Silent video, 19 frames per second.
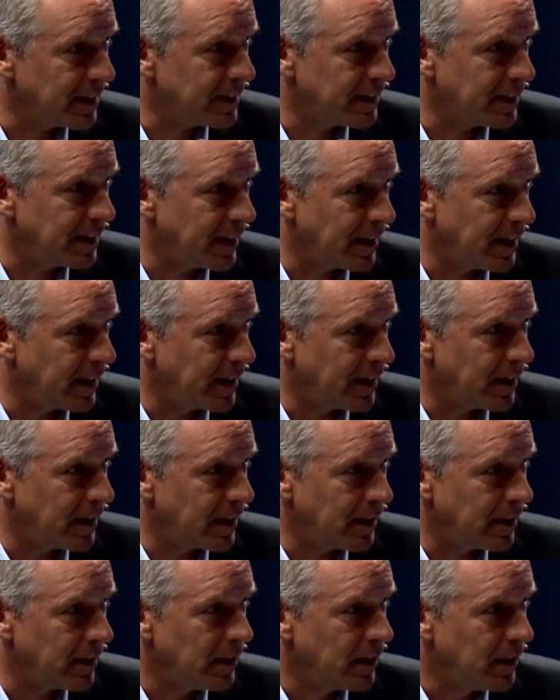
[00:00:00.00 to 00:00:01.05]

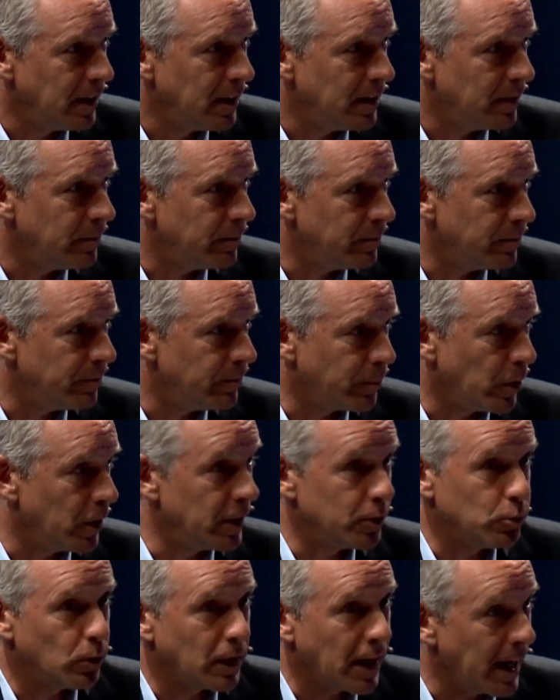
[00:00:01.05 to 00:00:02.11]
este. sí, te vas a
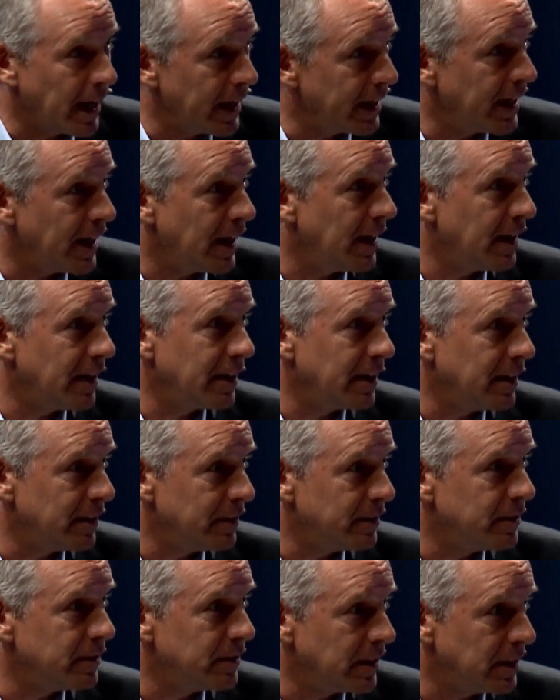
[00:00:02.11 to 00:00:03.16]
enrolar a través de, la
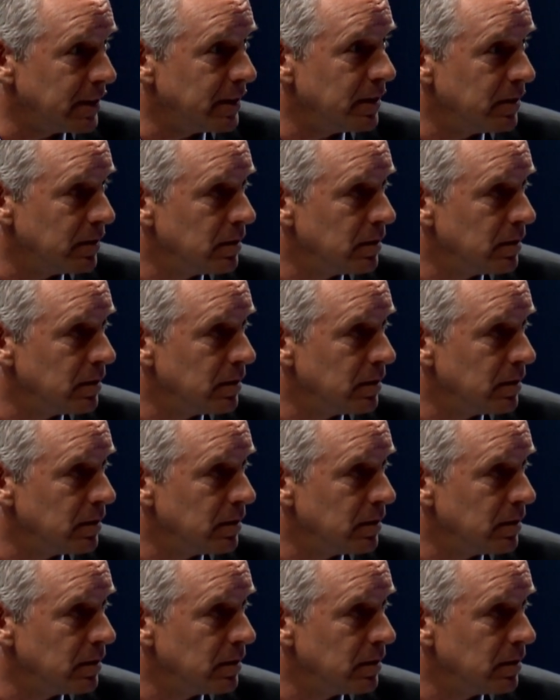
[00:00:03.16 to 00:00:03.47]
aplicación,